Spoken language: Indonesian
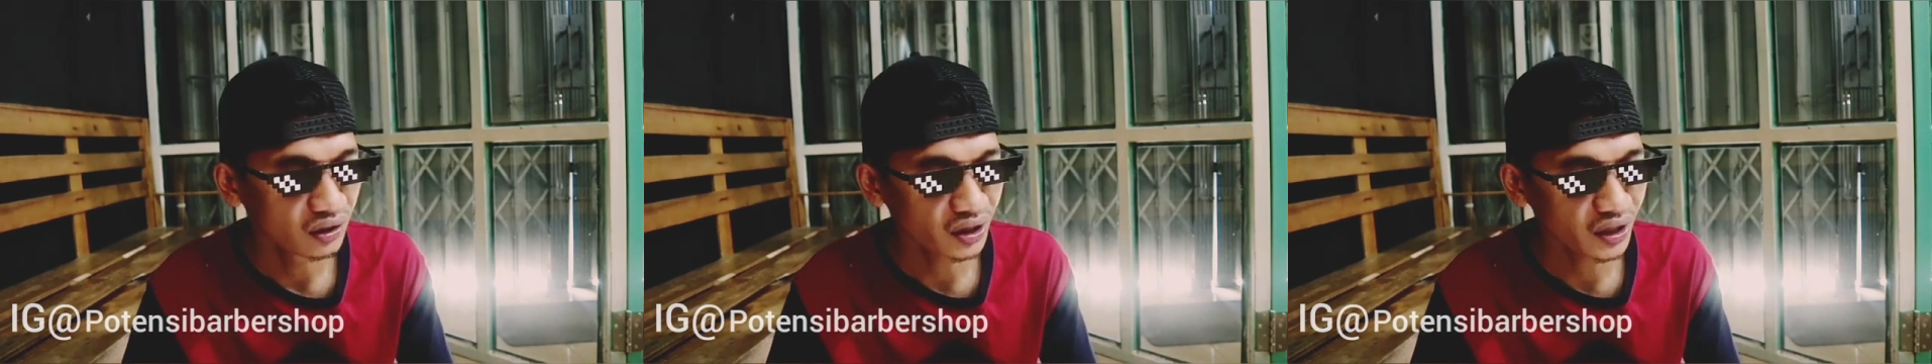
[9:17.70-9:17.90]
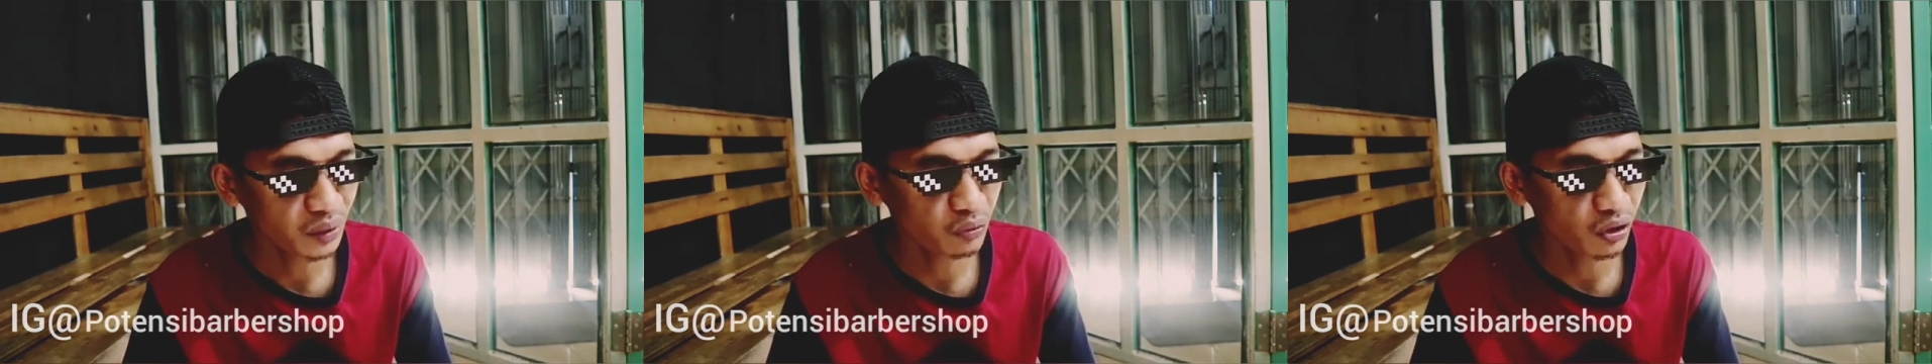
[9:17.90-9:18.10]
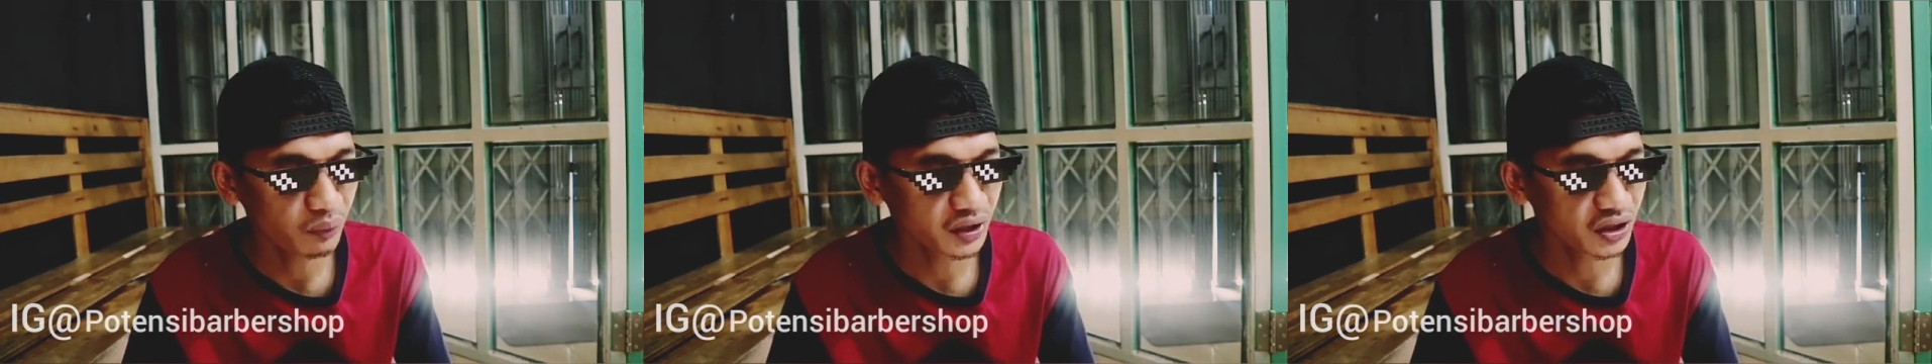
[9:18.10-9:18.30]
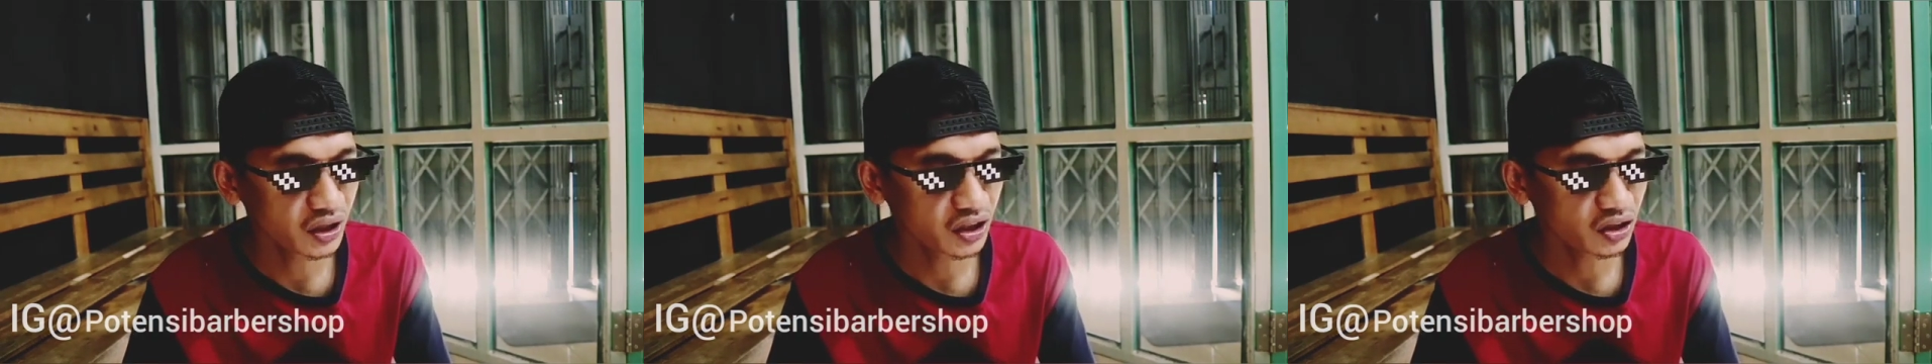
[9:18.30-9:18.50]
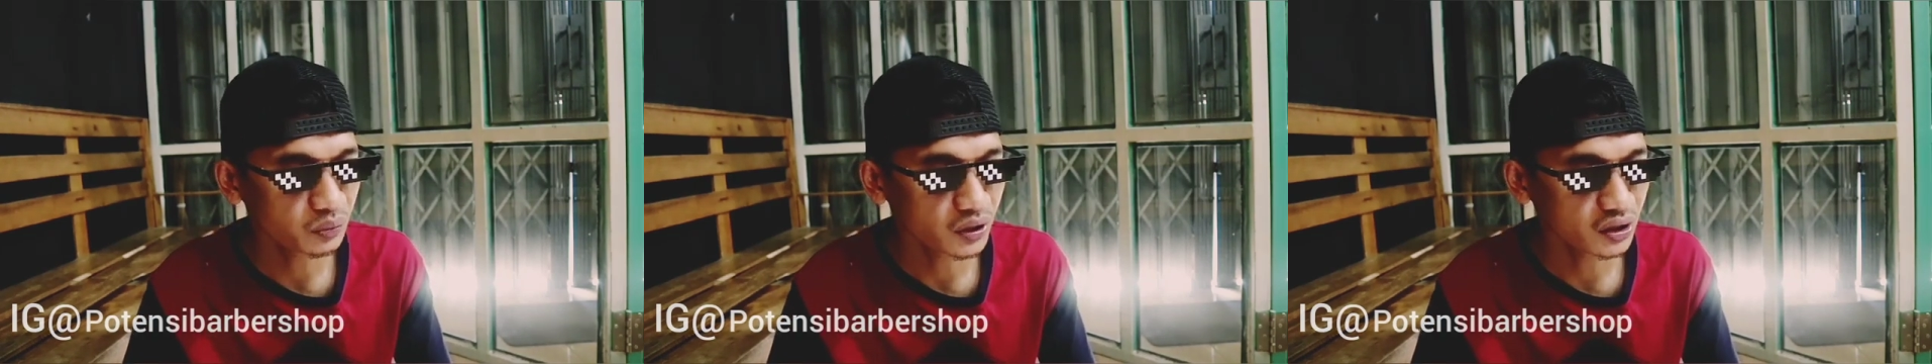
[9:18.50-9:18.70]
oke Muhammad
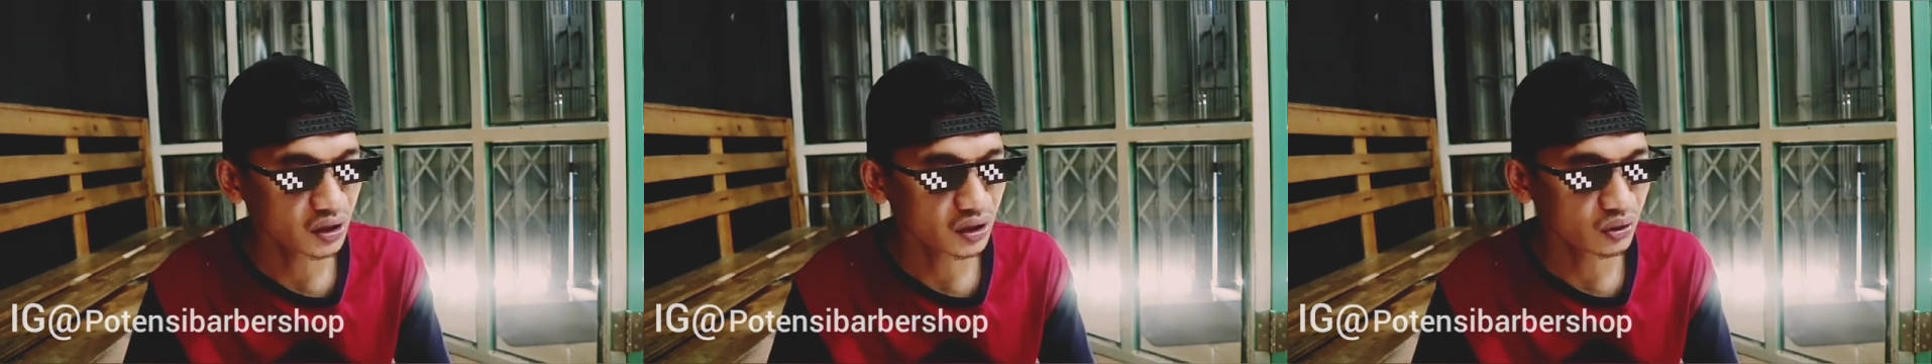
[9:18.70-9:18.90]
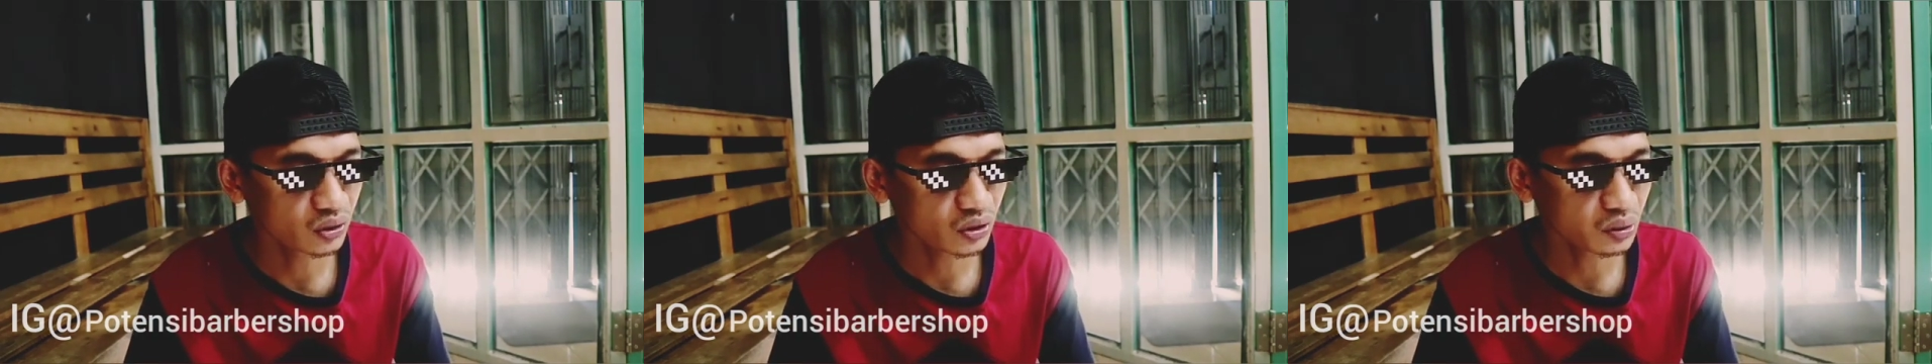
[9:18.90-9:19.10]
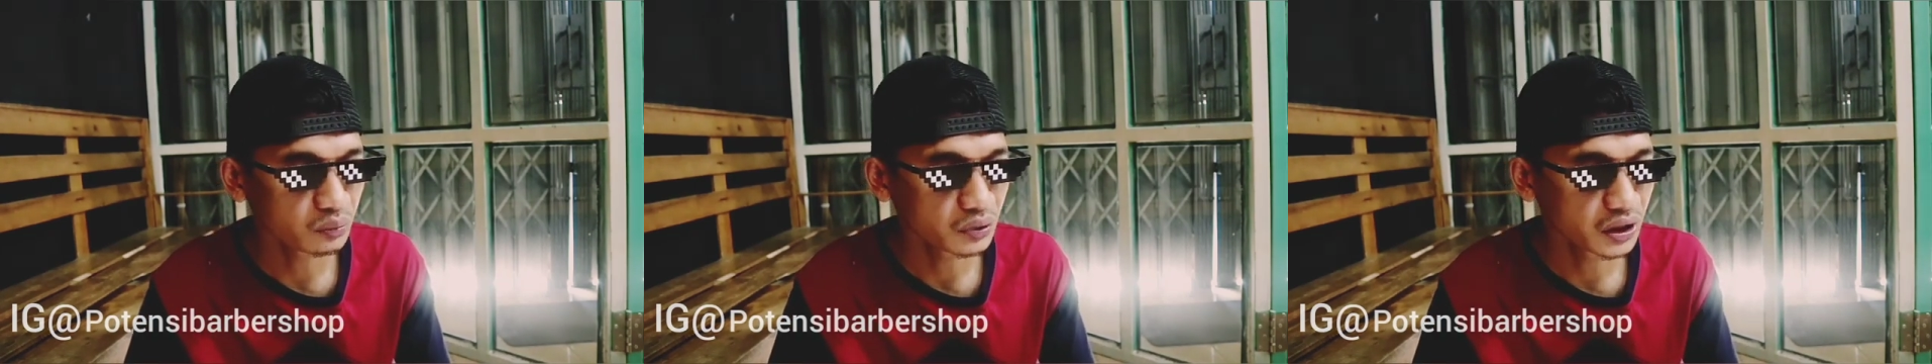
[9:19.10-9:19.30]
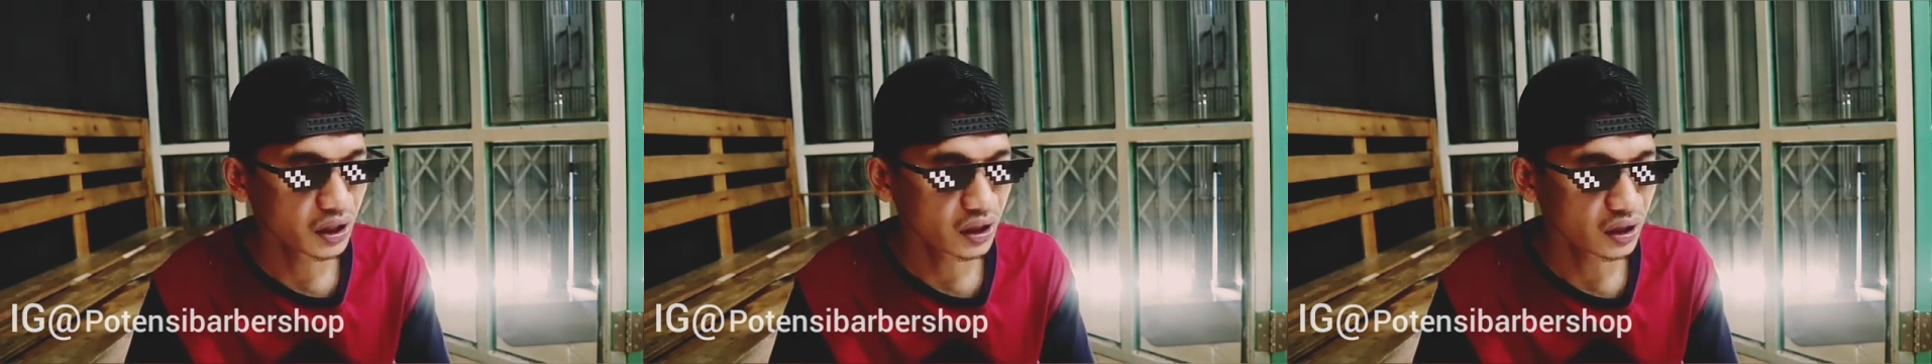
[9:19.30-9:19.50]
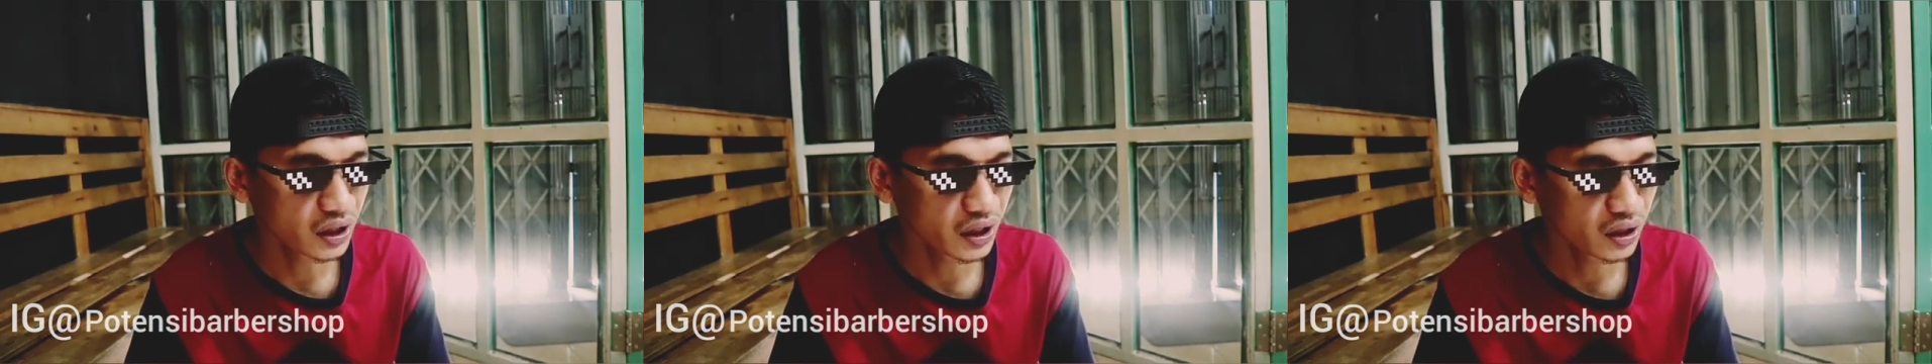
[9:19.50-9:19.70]
Jenny seperti itu
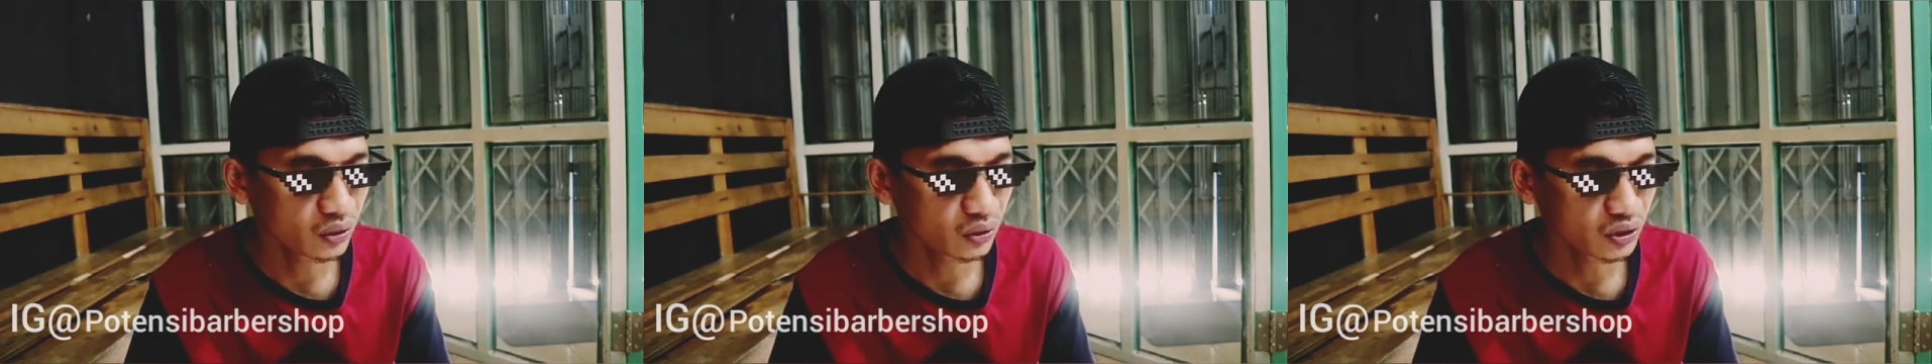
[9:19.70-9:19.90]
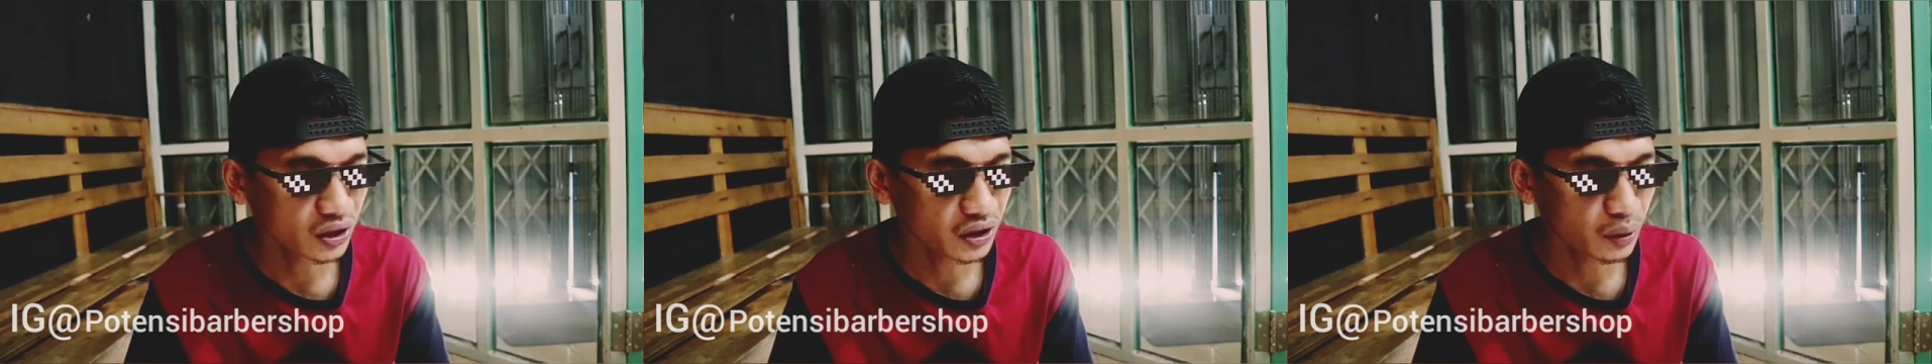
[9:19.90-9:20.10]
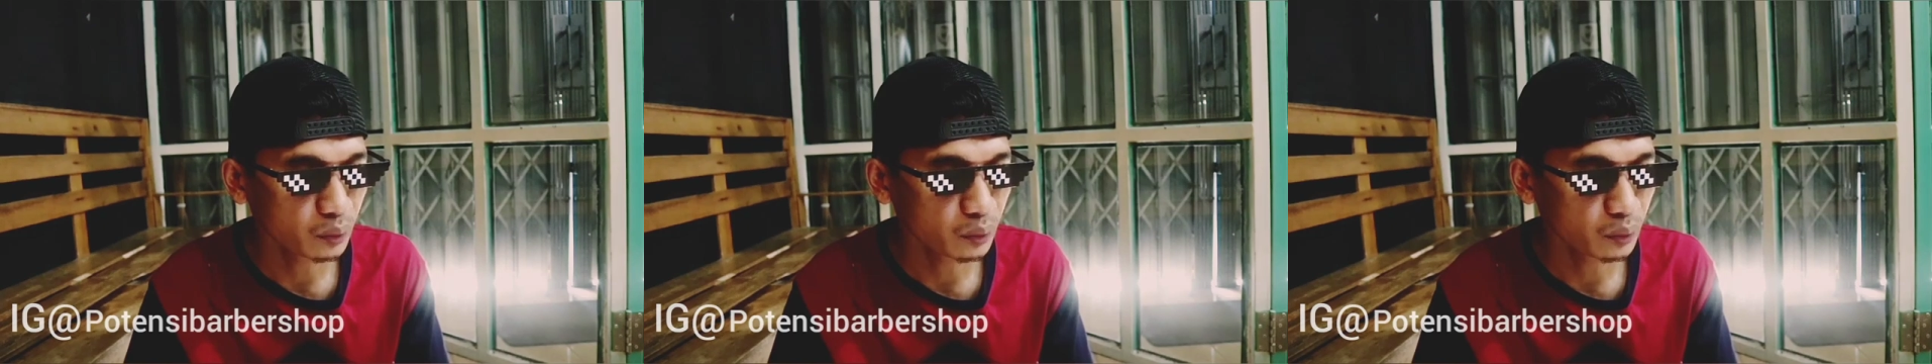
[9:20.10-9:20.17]
kemudian Neno